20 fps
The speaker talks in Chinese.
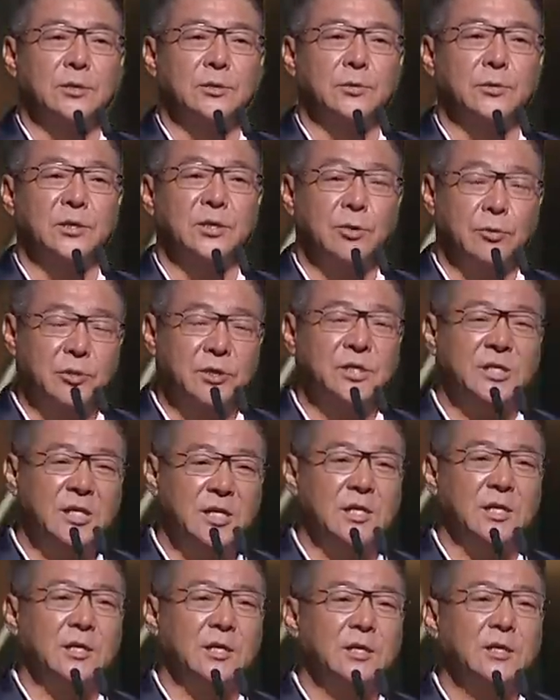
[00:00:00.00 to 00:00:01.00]
有
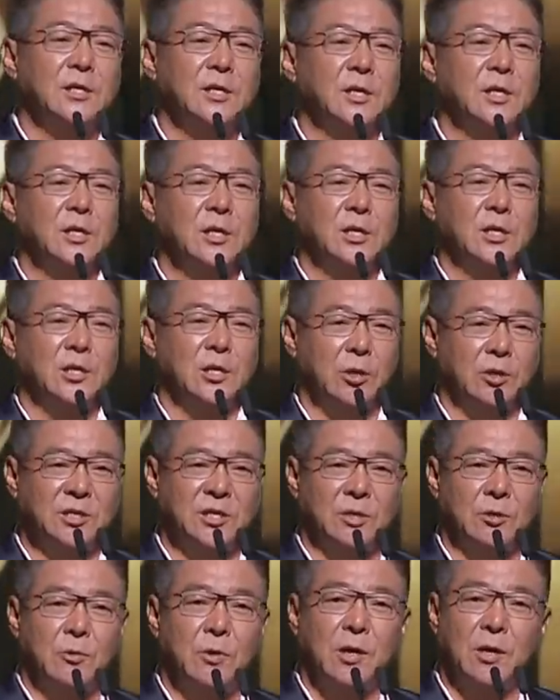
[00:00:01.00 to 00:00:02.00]
幸邀
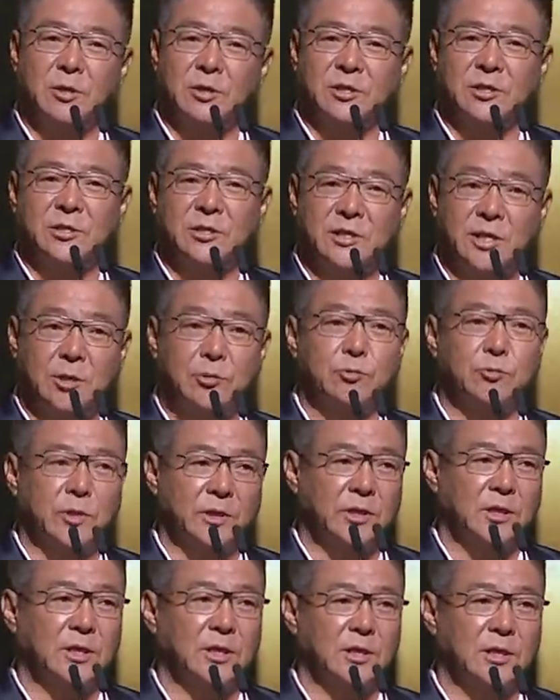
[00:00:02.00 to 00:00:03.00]
请黄老师加入我
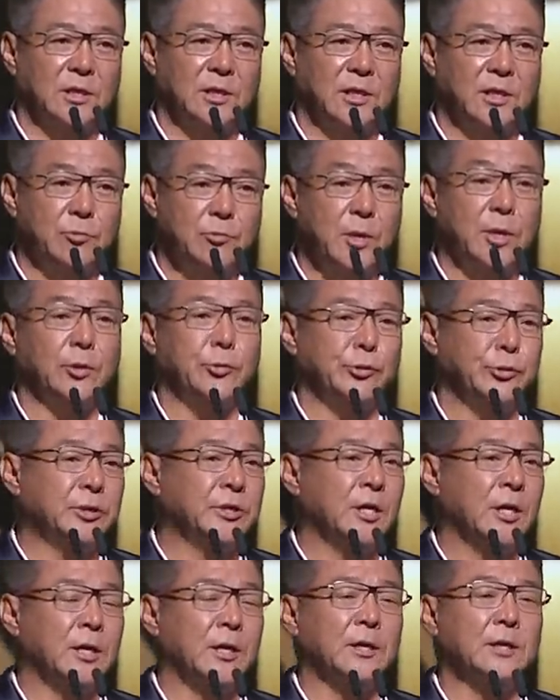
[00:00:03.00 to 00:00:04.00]
的音乐旅
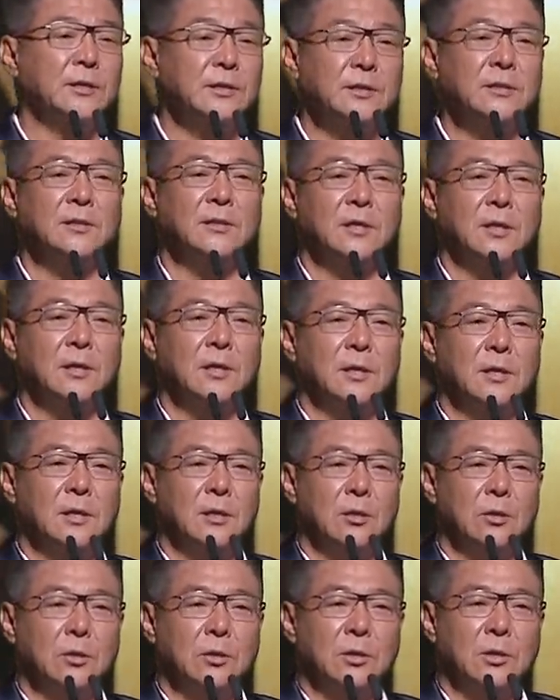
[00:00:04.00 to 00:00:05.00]
程，
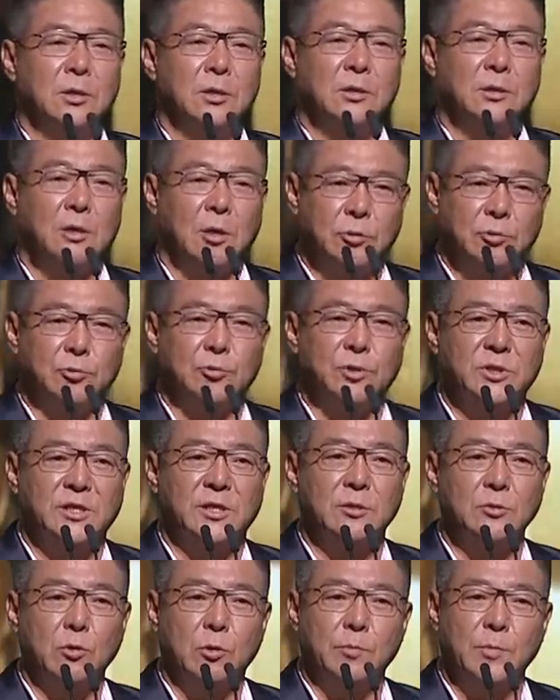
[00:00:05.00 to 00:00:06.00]
到如
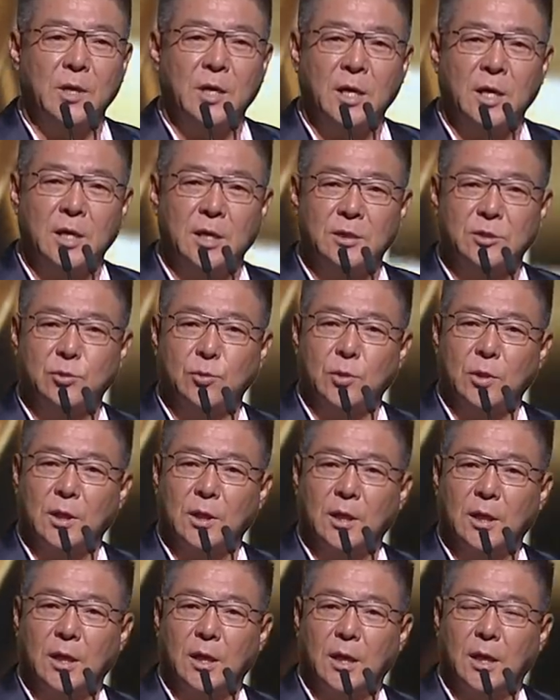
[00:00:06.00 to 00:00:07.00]
今我们合作
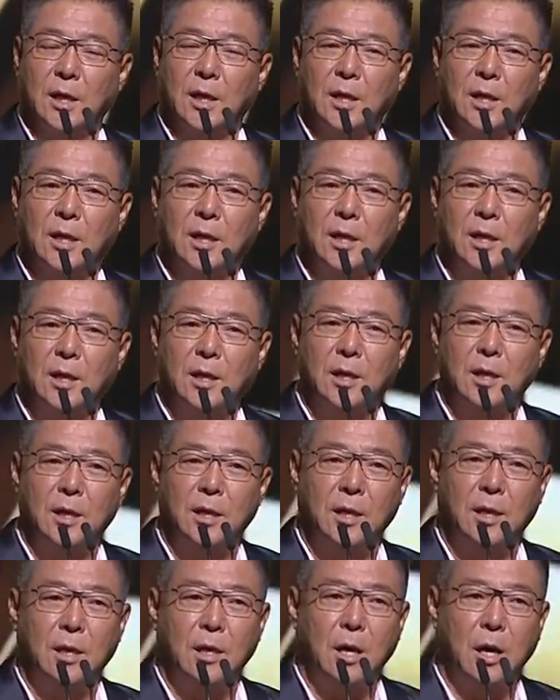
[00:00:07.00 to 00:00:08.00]
了
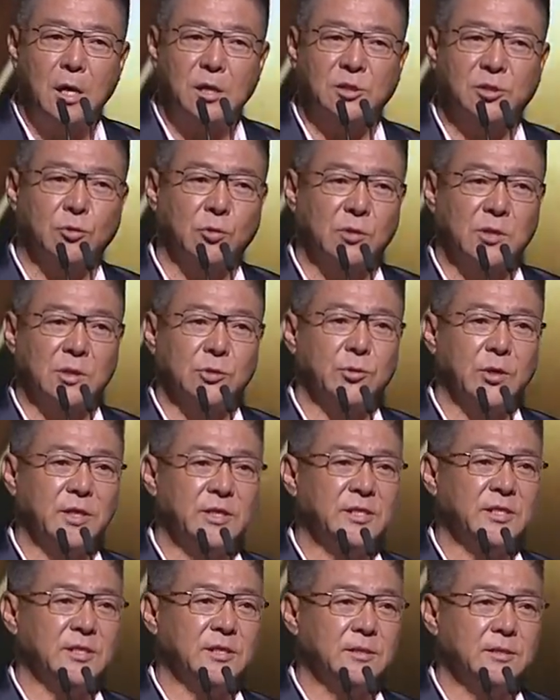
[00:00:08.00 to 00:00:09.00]
20多张专
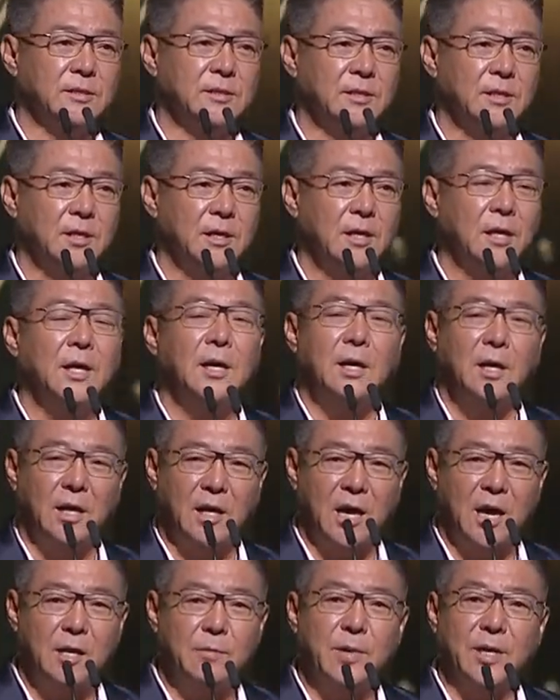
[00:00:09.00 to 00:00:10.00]

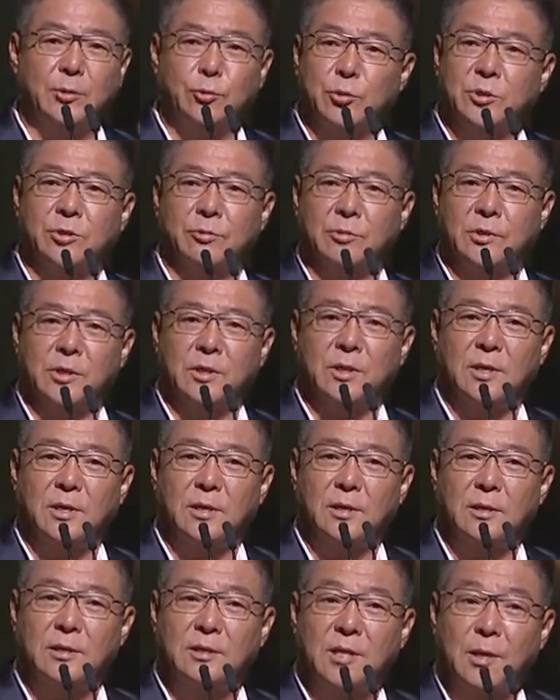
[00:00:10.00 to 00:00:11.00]
辑，200多首歌，
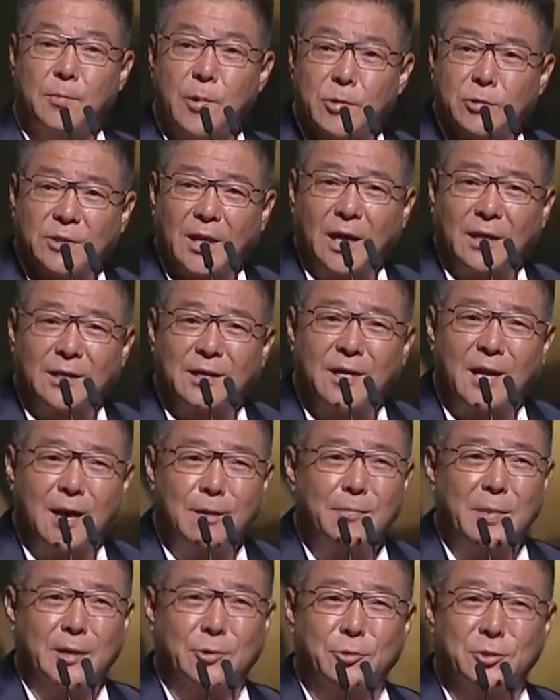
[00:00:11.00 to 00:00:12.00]
他帮我打了
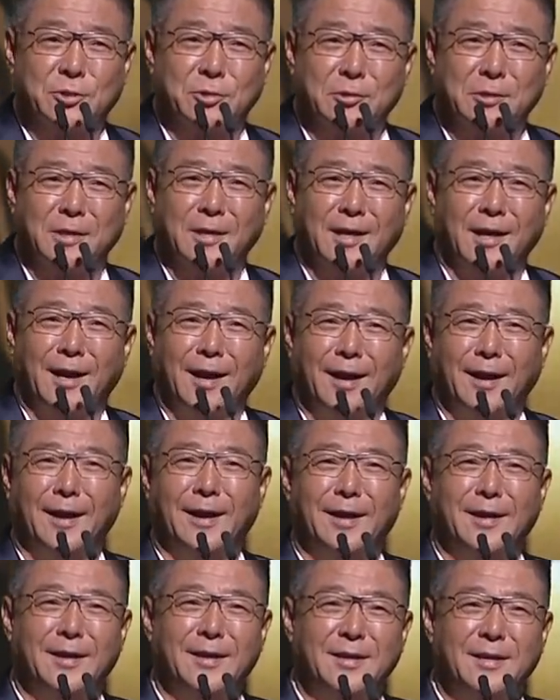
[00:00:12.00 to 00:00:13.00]
200多首
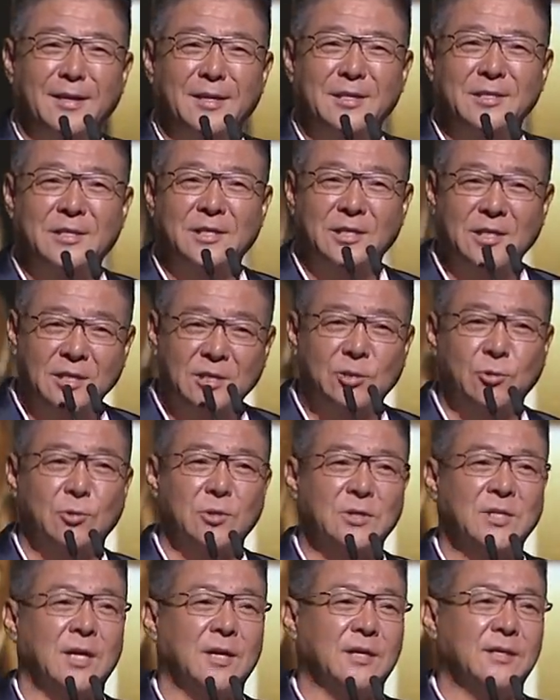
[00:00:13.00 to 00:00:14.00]
歌，70
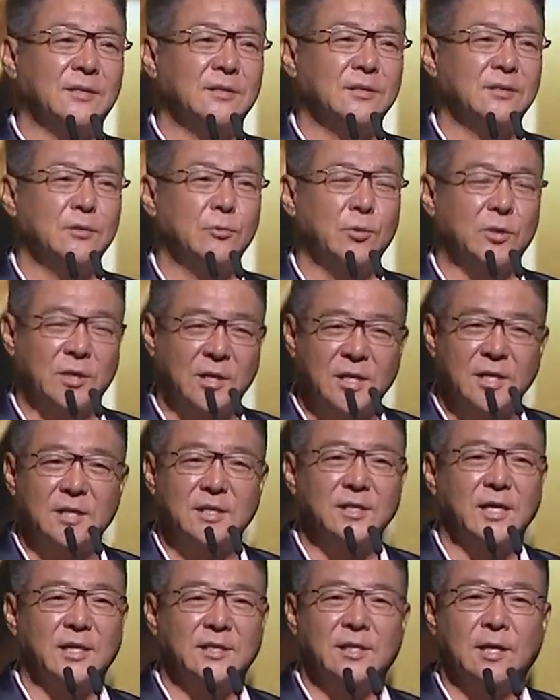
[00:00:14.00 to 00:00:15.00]
多场我的个
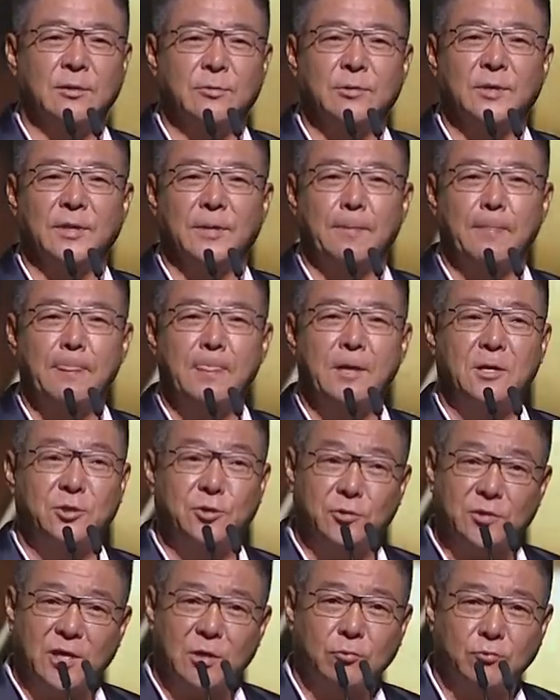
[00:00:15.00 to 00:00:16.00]
人演唱会。
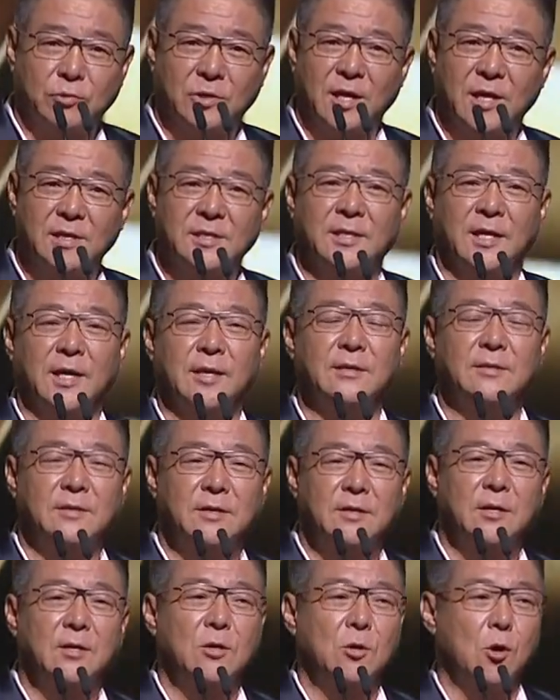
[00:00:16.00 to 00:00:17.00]
就在5天前，
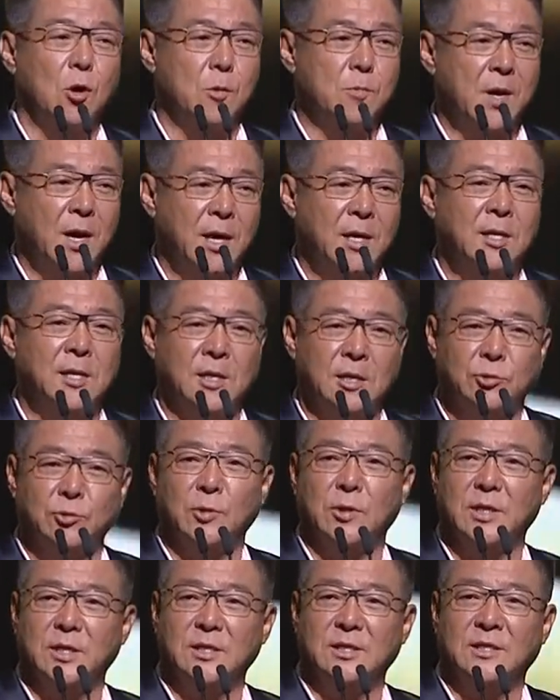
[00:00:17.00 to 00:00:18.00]
我们还合
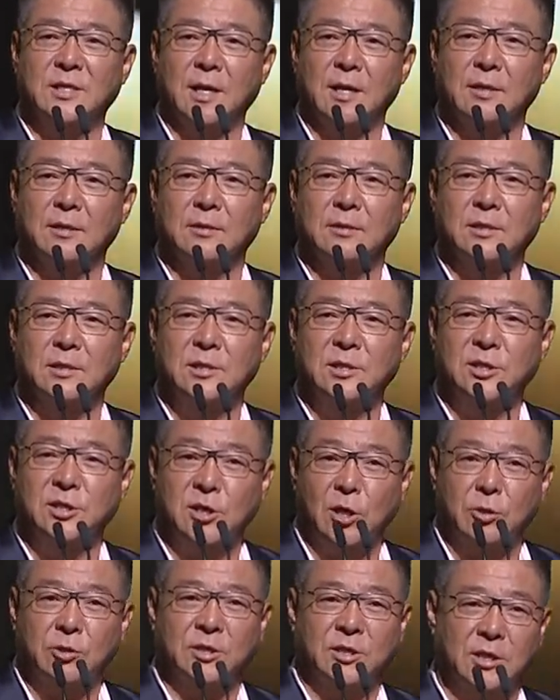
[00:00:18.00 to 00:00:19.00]
作了一场
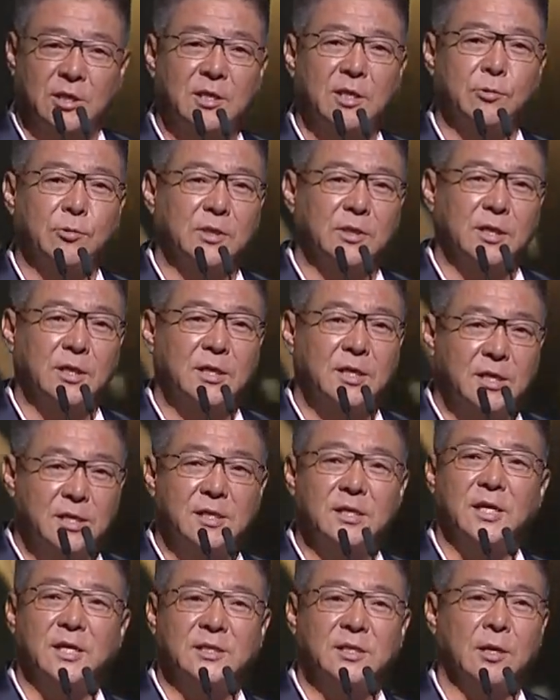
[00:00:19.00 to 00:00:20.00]
小型的我的个
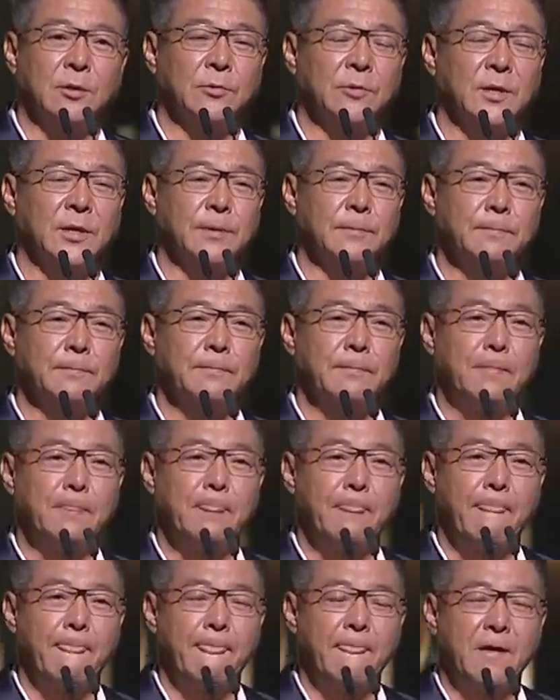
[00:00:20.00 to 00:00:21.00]
人演唱会。
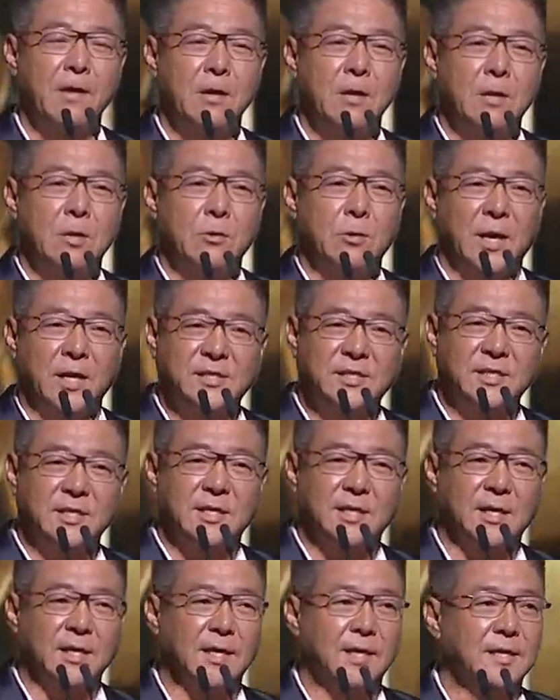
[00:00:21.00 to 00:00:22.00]
我还记
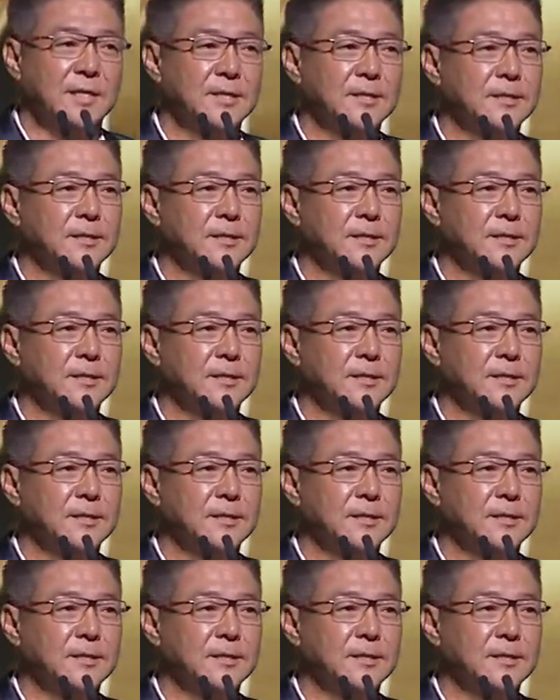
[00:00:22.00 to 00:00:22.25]
得